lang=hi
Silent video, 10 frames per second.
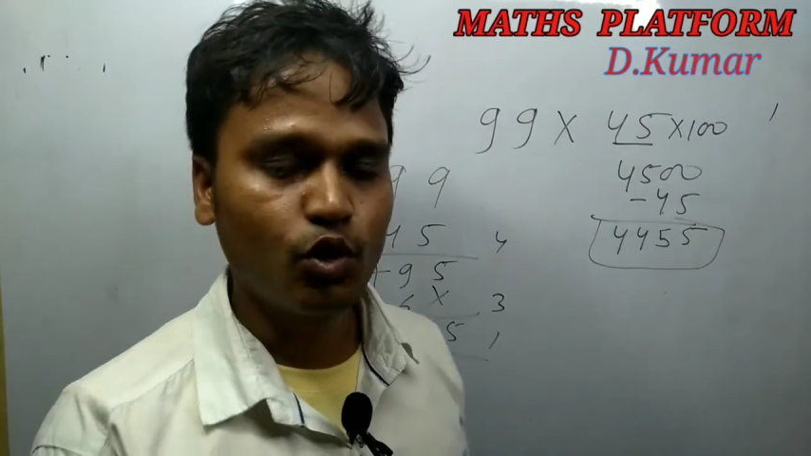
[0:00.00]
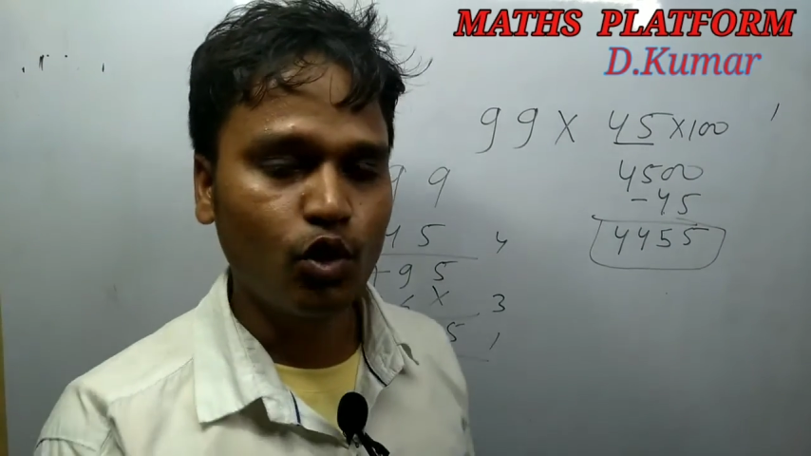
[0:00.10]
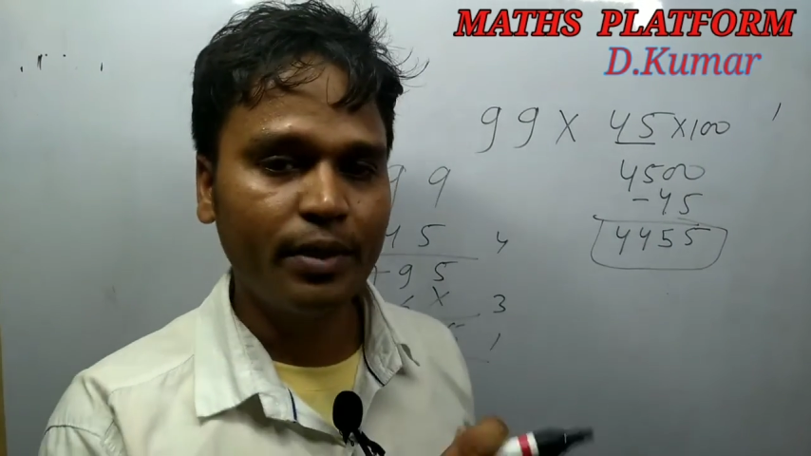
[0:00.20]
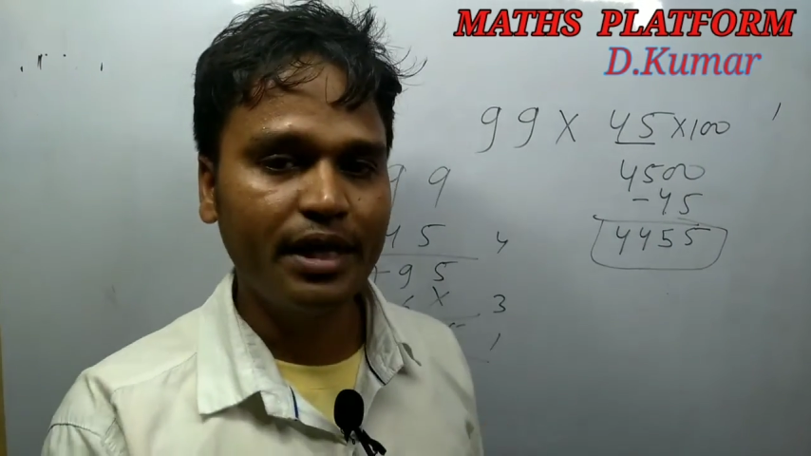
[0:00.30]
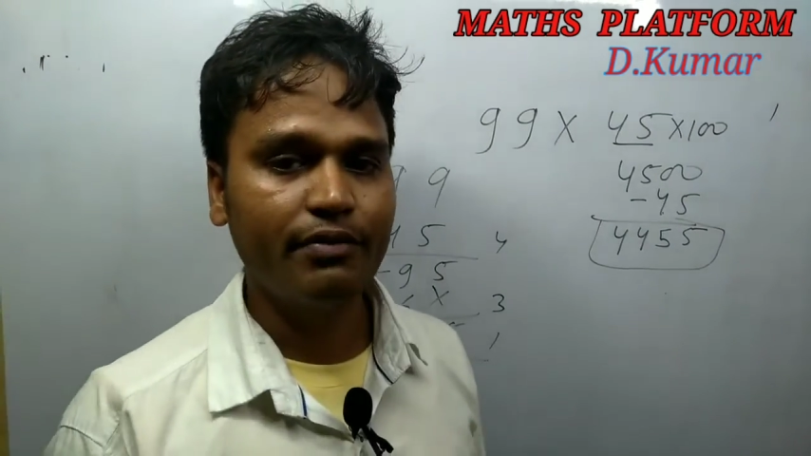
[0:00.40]

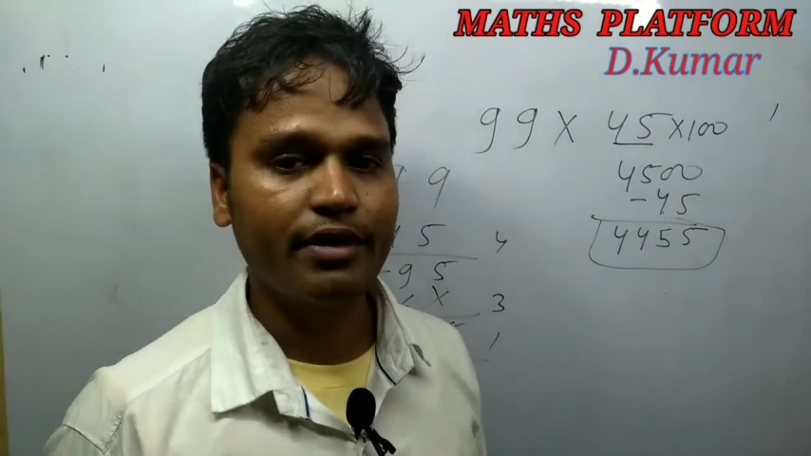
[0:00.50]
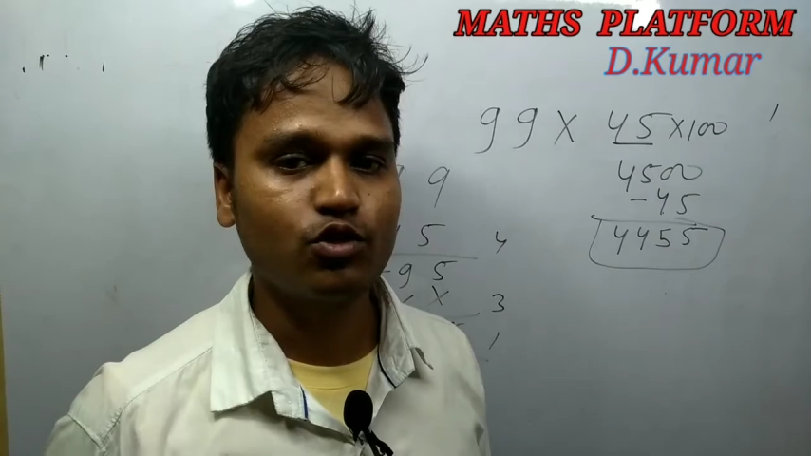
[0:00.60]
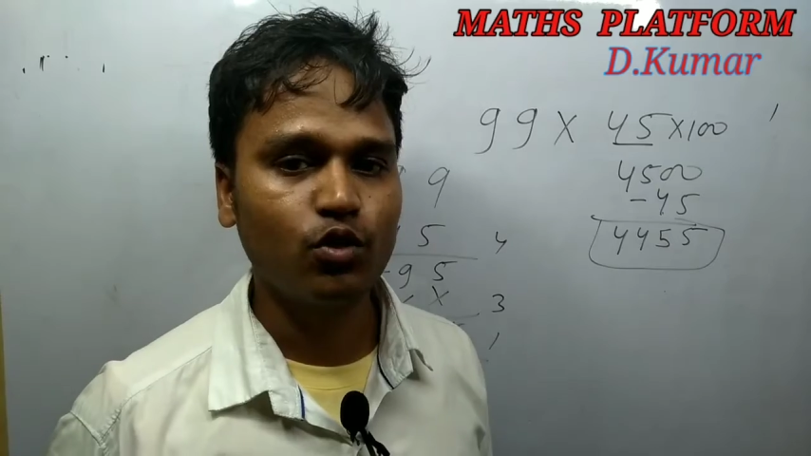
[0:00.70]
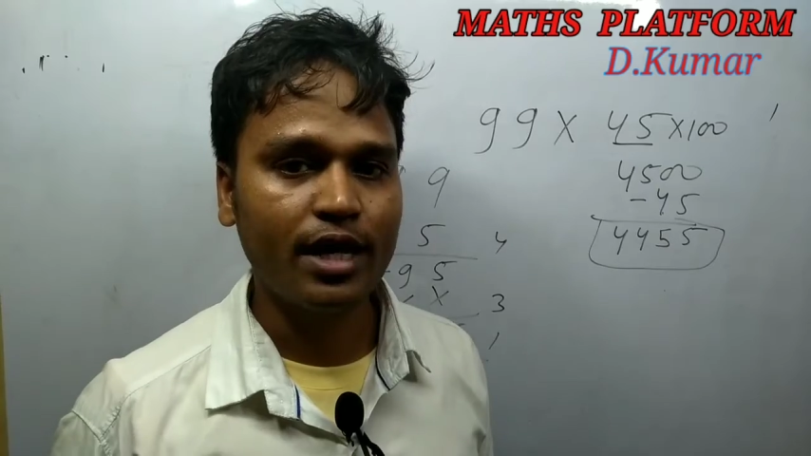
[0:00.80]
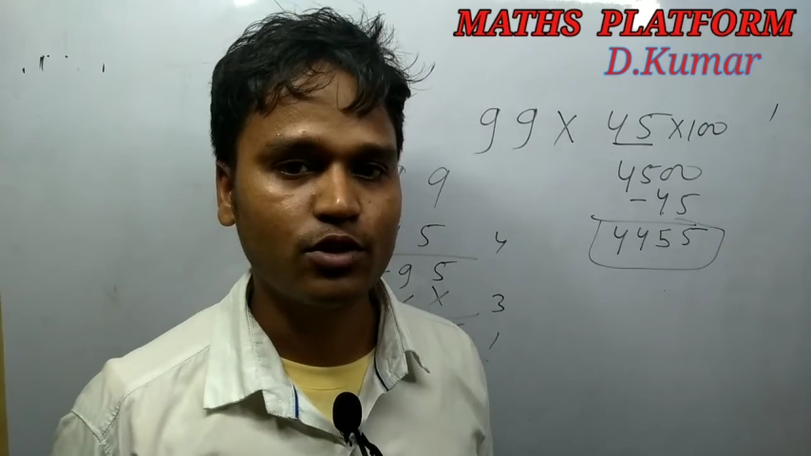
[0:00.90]
दोनों में
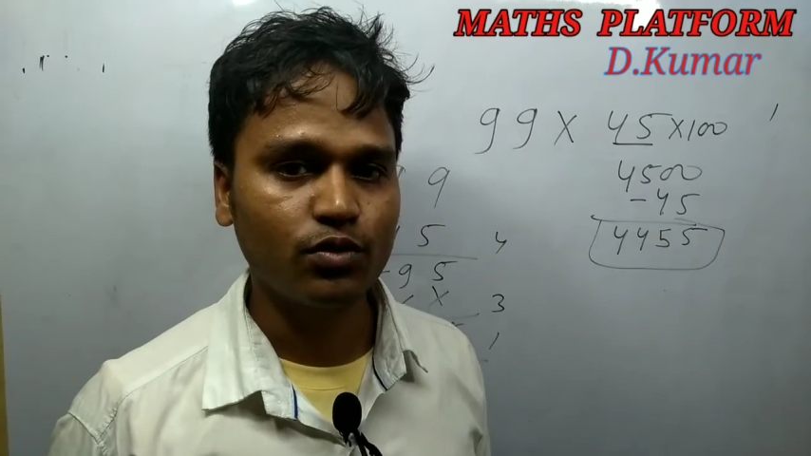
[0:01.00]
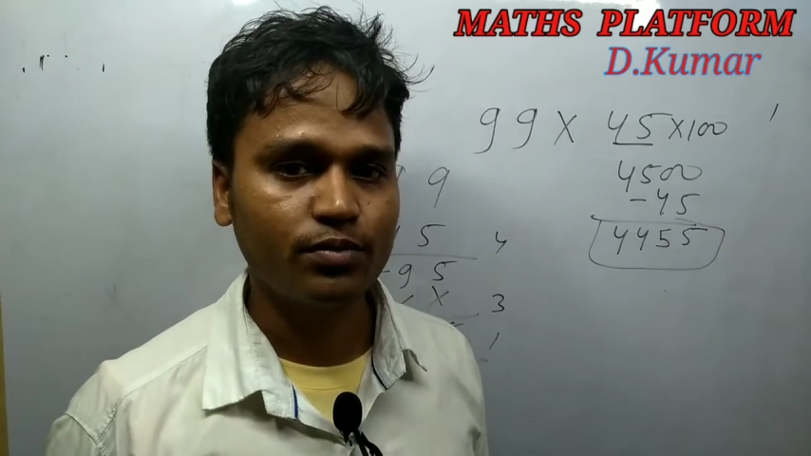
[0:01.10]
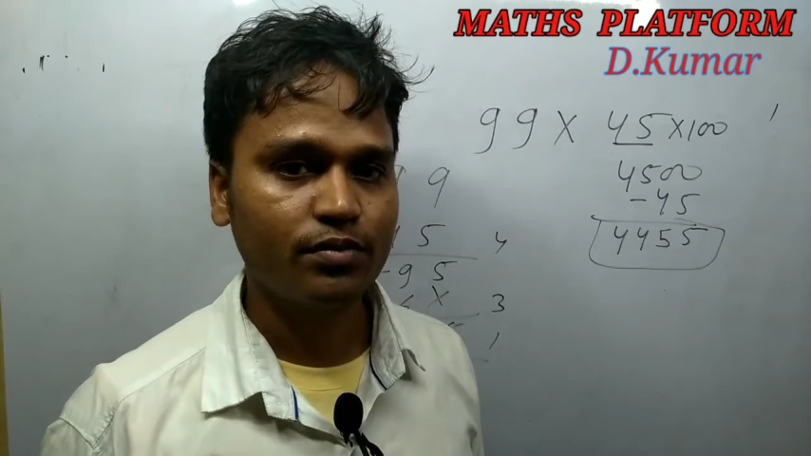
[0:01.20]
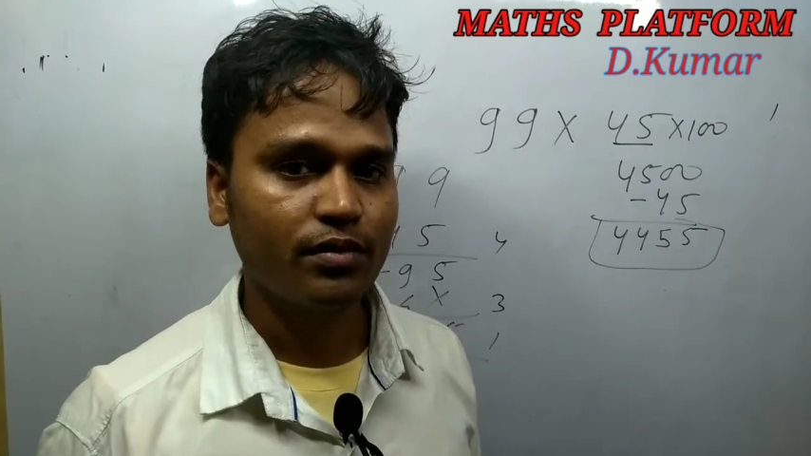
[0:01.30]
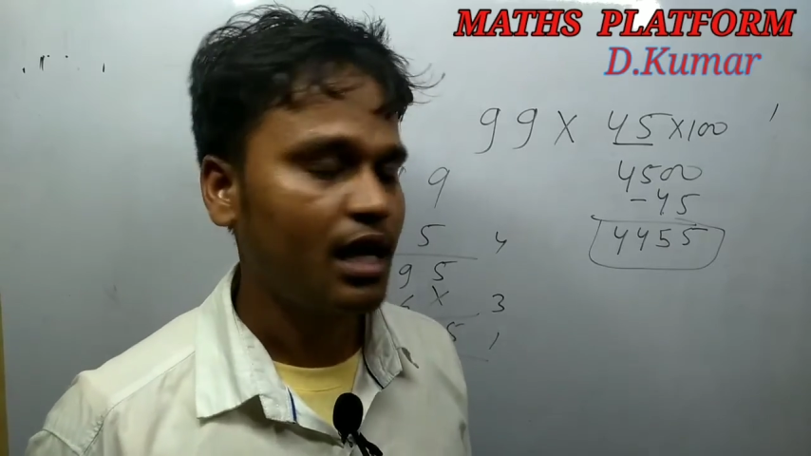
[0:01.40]
डिफरेंस हो रहा है सो
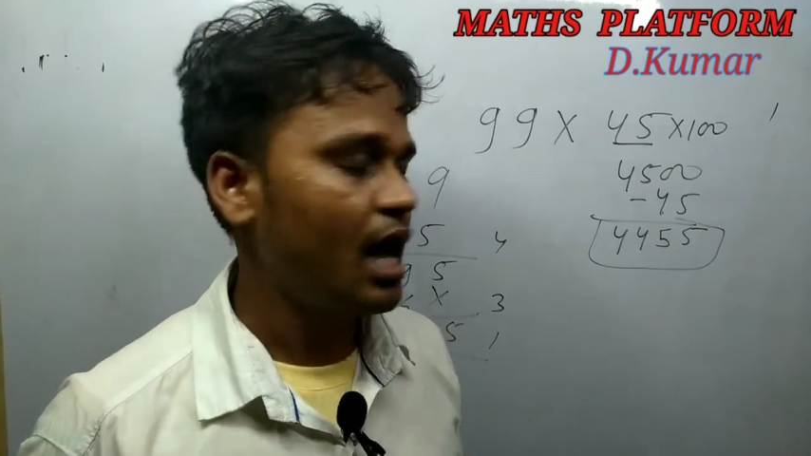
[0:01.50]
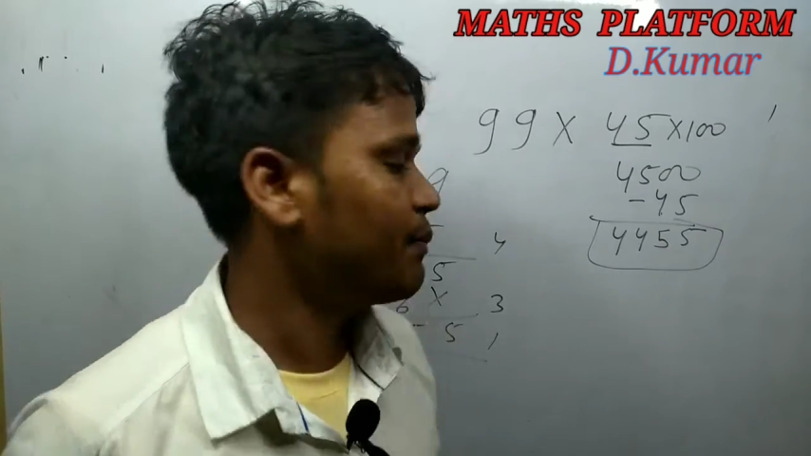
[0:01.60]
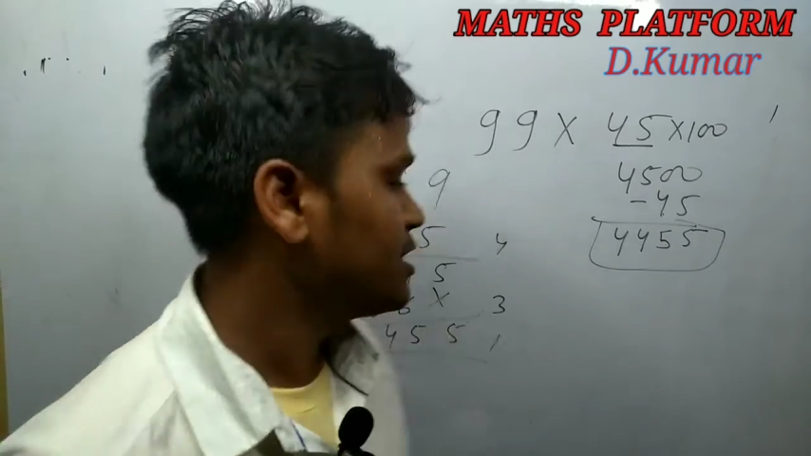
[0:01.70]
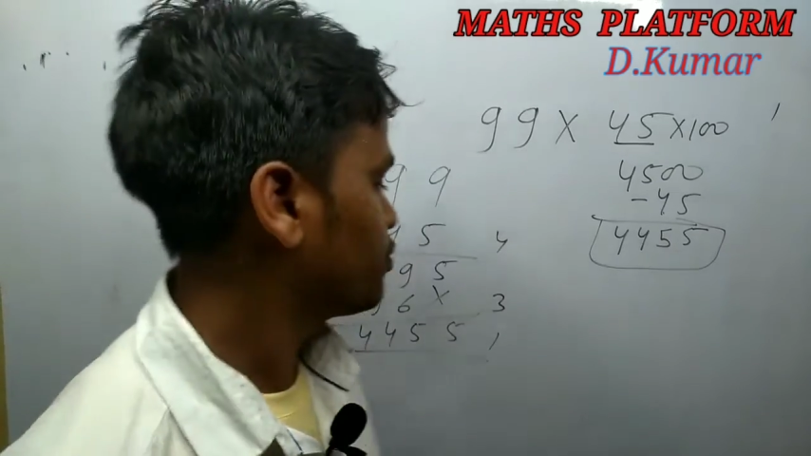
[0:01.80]
आप